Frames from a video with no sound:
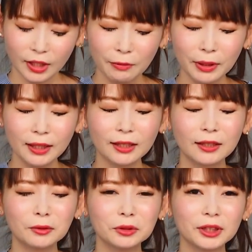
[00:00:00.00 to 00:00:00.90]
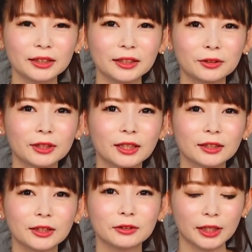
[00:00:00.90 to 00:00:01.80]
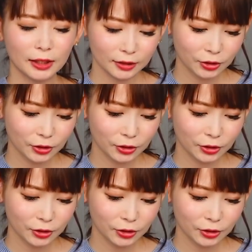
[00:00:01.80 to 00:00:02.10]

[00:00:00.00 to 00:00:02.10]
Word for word: うエヴァだからこそやってくれたっていうね。